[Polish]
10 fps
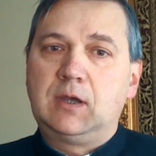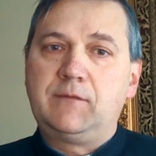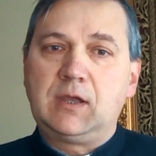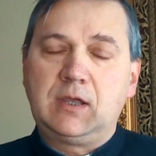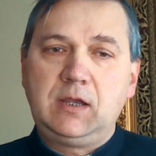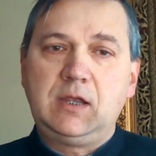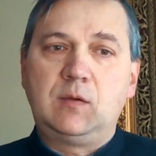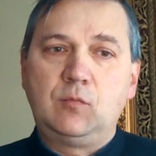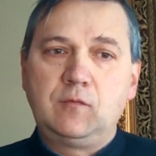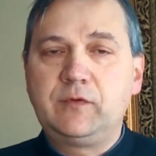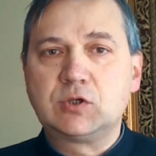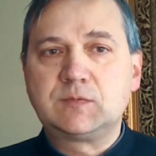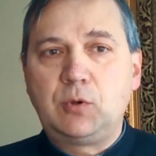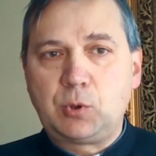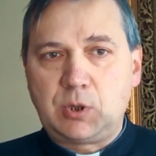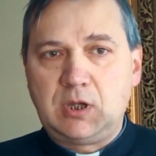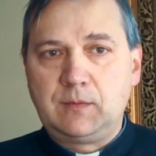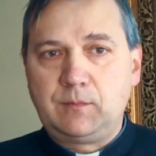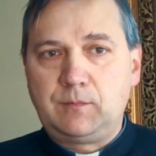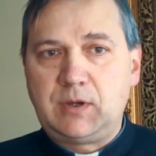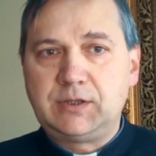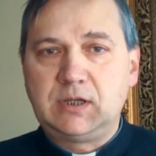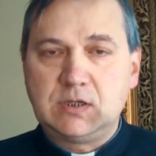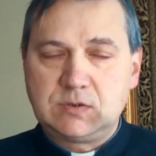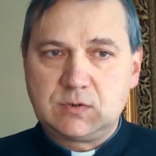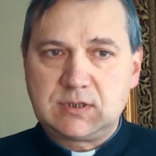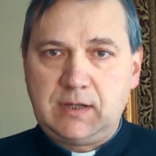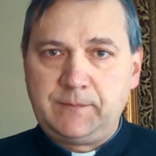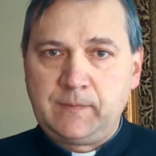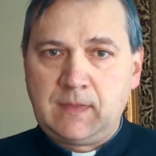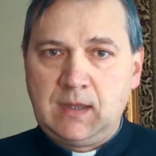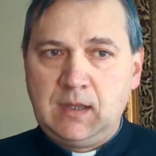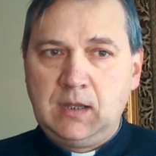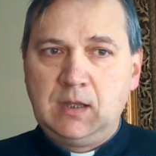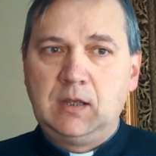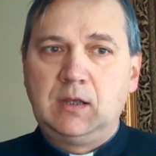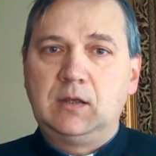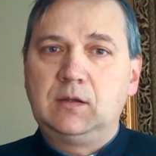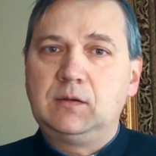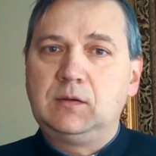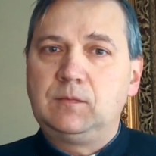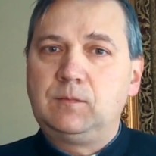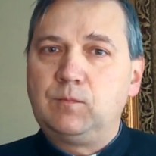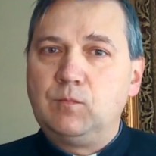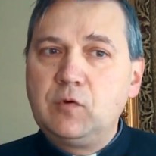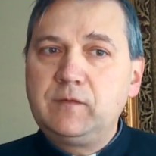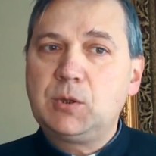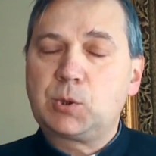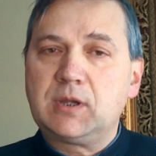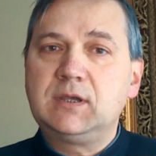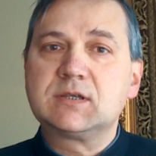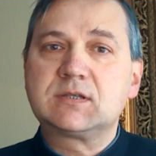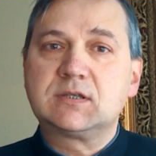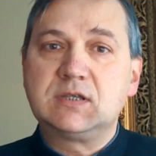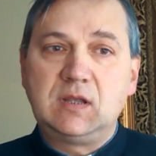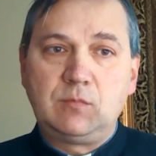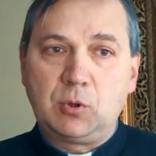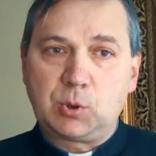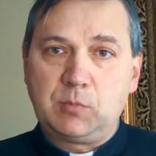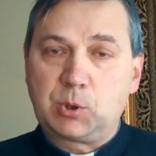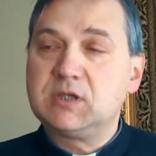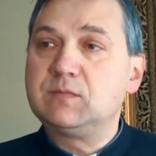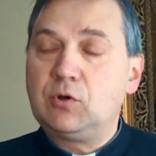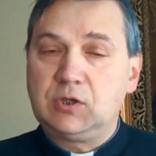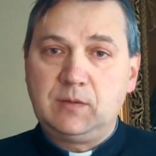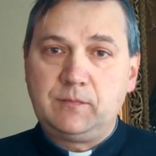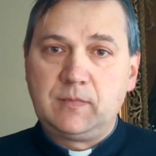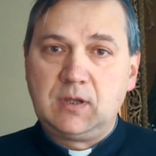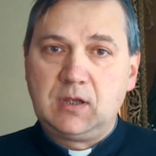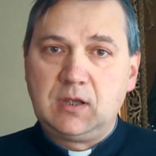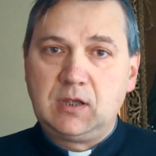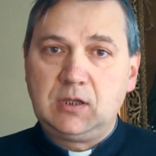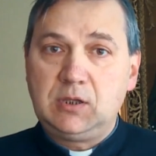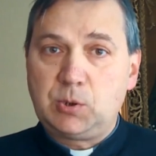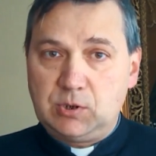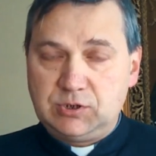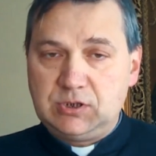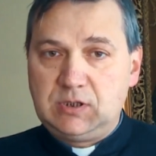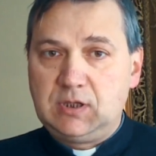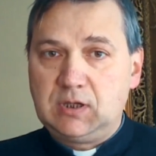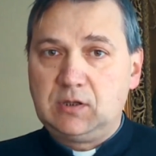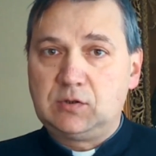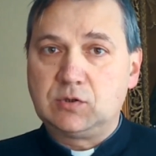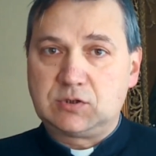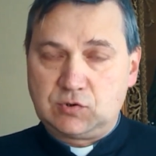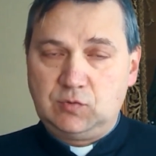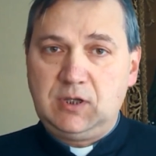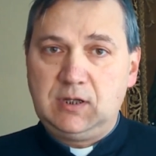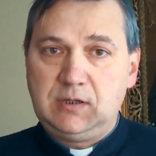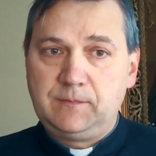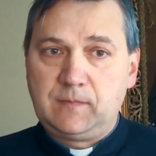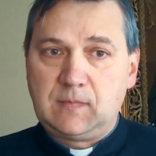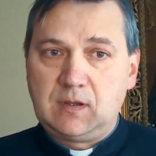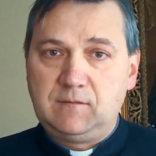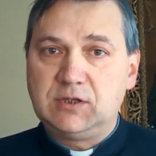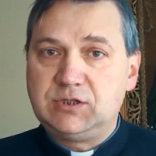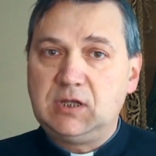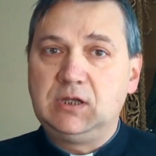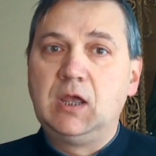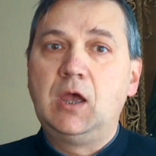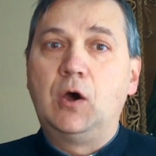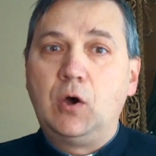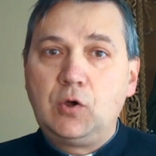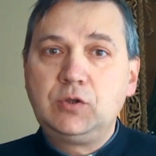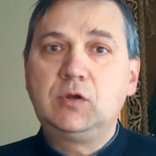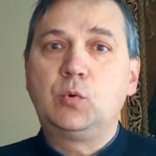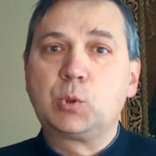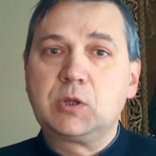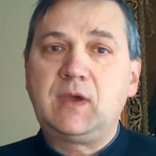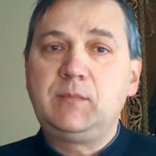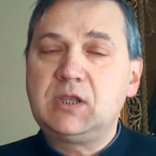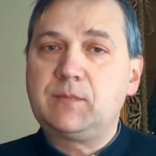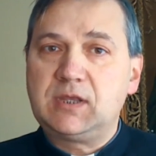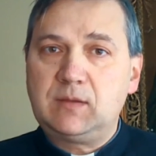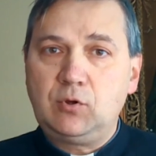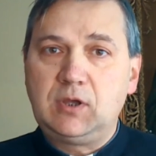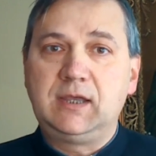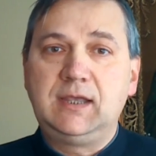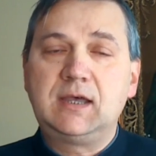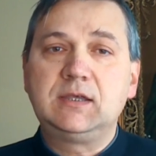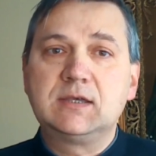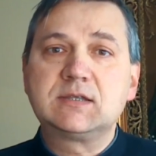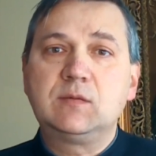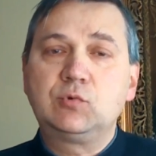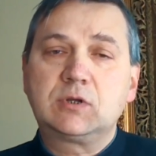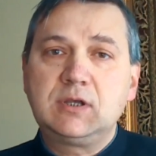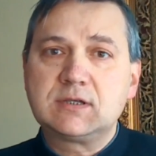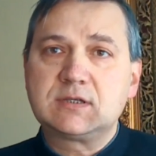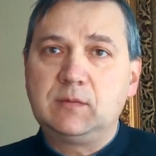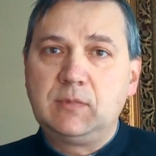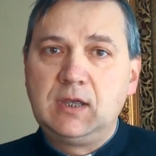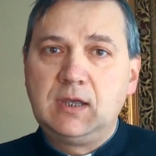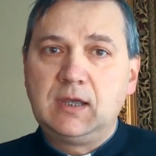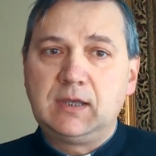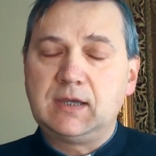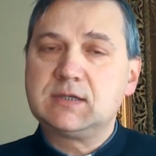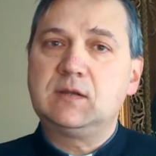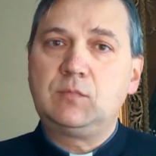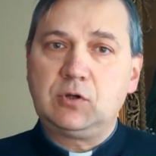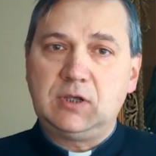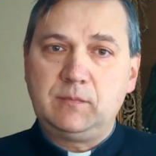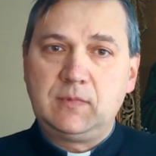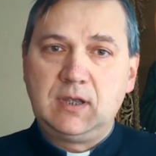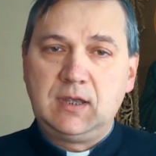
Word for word: Ewangelia mówi o sporze Pana Jezusa E, mówi, że jest Synem Bożym, że jest Bogiem. I Żydzi to zrozumieli, wiedzieli. On używa imienia Pana Boga. Ja jestem, który jestem. Ja jestem Bogiem.